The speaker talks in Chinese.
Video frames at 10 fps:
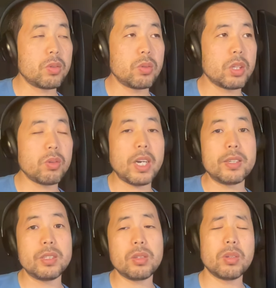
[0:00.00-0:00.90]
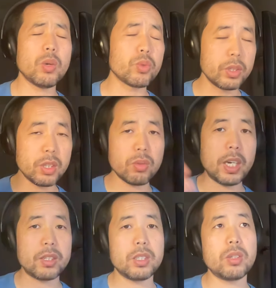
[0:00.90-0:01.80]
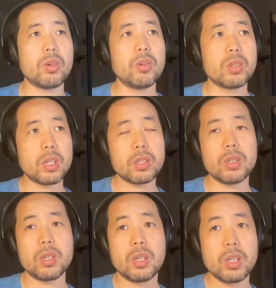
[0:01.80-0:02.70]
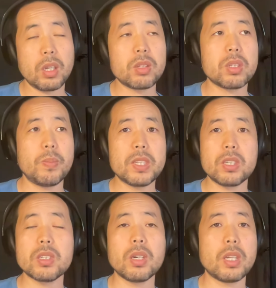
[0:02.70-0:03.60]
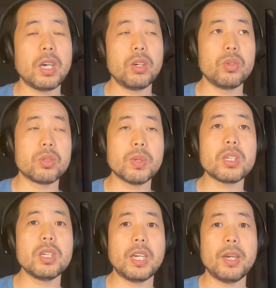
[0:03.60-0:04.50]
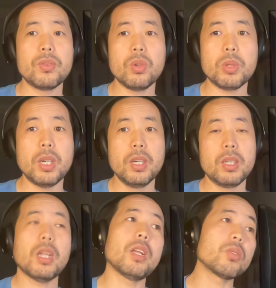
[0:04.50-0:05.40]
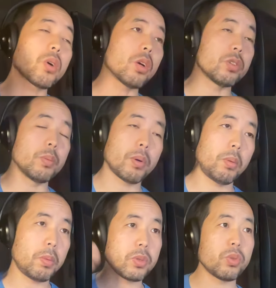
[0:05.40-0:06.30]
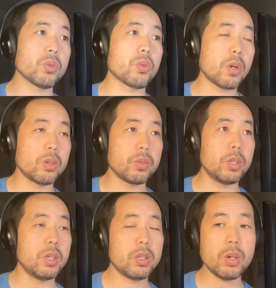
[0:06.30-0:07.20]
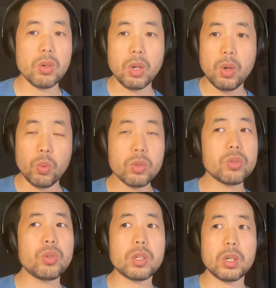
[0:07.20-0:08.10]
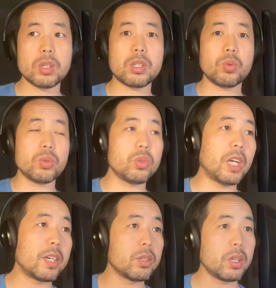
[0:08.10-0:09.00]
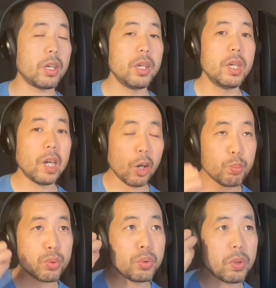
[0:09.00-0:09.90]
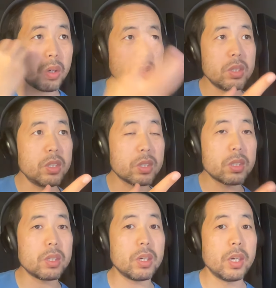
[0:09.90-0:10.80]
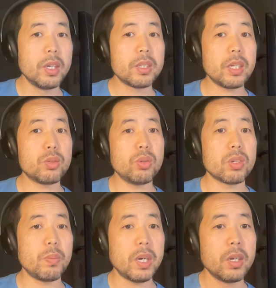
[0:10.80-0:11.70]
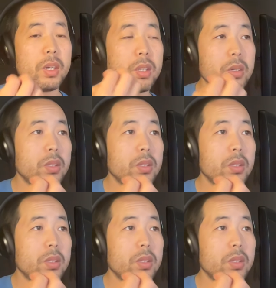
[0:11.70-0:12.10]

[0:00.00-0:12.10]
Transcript: 这种地中海式气候？那我说地中海式气候它是它是怎么形成的啊？有什么特点，对不对？那他就告诉你，啵啵啵，所有都告诉你，然后我就知道这点知识，我去拿就行了，而不需要你自己再去什么，